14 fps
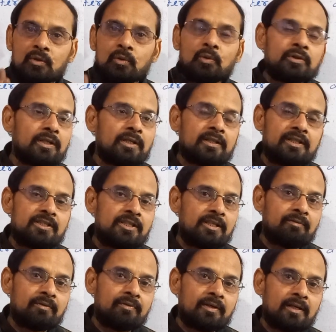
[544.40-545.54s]
दो तरह के
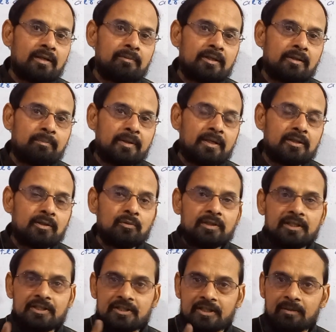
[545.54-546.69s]
स्टेबल फंडामेंटल पार्टिकल
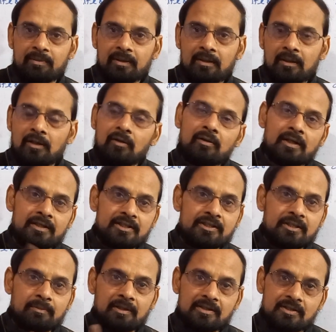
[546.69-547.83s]
होते हैं स्टेबल और
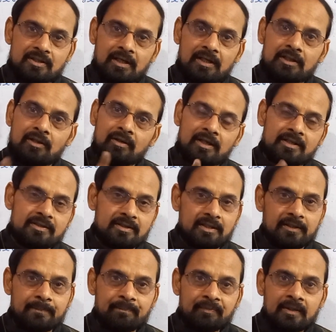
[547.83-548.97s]
अनस्टेबल अस्थाई और अस्थाई